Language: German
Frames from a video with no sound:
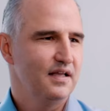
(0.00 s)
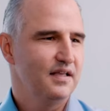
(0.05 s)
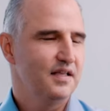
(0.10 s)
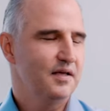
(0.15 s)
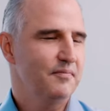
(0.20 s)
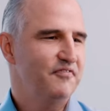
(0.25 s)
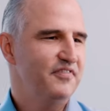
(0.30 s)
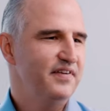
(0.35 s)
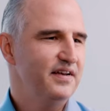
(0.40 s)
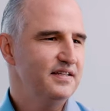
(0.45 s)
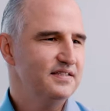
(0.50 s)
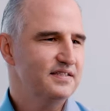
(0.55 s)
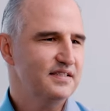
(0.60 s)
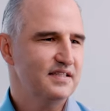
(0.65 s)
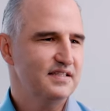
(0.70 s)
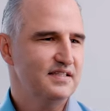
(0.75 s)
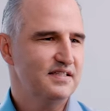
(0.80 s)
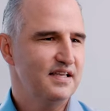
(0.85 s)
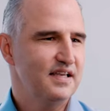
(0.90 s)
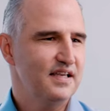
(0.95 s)
Ich habe vieles
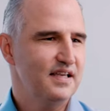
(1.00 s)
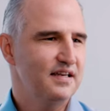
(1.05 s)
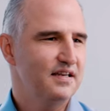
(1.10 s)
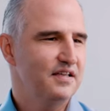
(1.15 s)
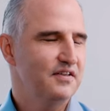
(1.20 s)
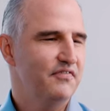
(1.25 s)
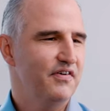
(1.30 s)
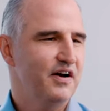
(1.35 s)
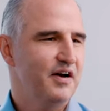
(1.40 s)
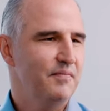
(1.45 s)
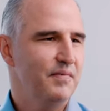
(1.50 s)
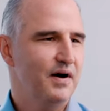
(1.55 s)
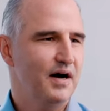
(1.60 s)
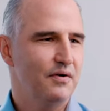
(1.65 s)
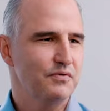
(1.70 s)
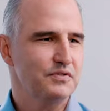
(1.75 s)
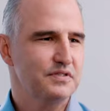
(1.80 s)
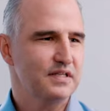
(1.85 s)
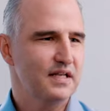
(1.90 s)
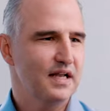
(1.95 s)
gesehen. Ich war im
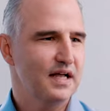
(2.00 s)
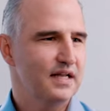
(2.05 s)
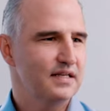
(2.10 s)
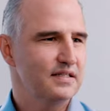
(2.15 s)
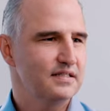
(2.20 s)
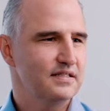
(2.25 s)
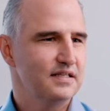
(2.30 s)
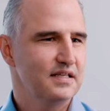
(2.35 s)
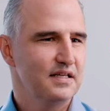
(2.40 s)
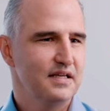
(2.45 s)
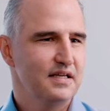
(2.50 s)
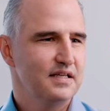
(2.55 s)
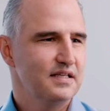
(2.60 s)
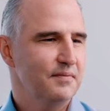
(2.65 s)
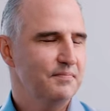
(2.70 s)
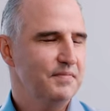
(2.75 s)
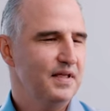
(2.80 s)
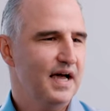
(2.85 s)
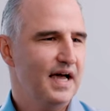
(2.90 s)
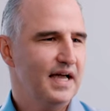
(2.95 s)
Ausland, ich
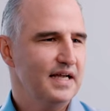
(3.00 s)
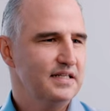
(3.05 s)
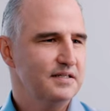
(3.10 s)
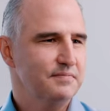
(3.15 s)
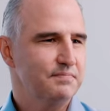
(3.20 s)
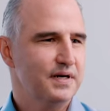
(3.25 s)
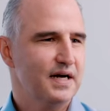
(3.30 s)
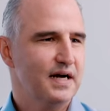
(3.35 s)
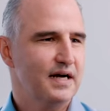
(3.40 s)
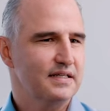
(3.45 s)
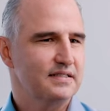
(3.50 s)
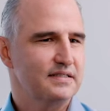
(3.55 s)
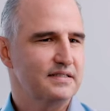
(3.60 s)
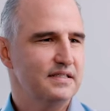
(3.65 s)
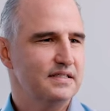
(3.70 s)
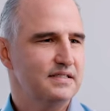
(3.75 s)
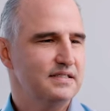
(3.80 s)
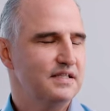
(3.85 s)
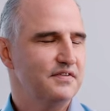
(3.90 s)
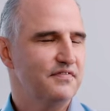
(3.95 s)
habe eine eigene
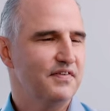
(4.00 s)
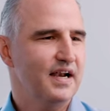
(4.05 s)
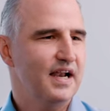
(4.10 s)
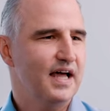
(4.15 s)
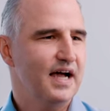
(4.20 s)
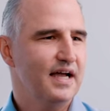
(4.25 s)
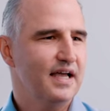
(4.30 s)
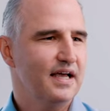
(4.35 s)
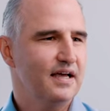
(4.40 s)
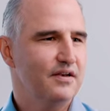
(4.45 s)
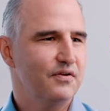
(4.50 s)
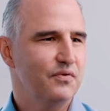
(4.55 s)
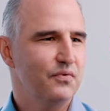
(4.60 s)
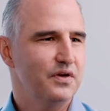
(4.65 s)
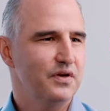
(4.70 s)
Praxis, ich war lange an der